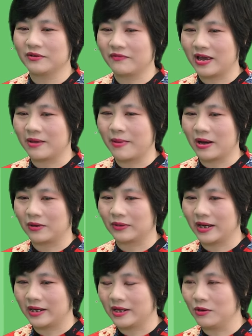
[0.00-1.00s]
nhưng về bác có
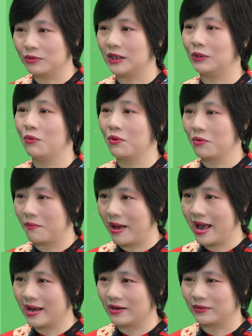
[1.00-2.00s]
thể điều chỉnh thuốc của
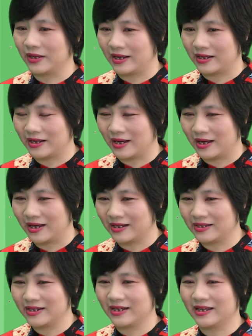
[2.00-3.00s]
bác có yeah. Dạ, thể
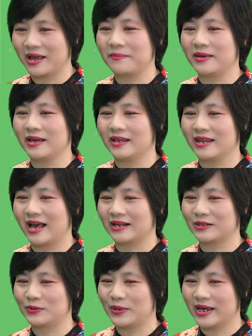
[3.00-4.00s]
uh, trích thêm ít
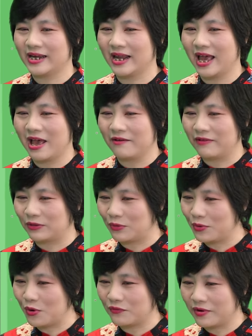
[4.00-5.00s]
insulin và
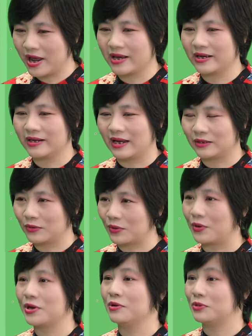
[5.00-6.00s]
tôi nốt vào đây là tôi
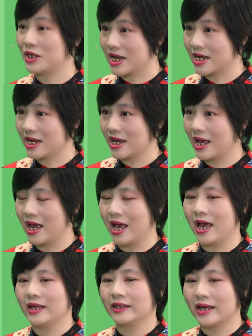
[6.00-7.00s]
có điều chỉnh Yeah.
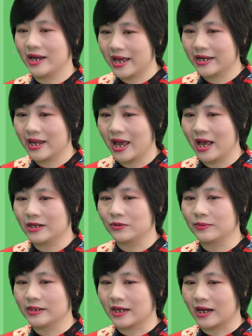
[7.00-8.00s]
Dạ. Thế nên
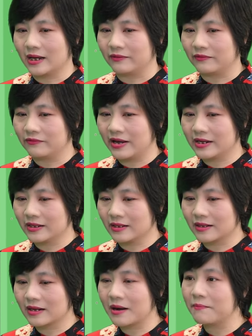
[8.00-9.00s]
chúng ta sẽ cần vẫn
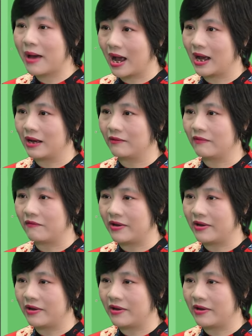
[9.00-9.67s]
cân bằng và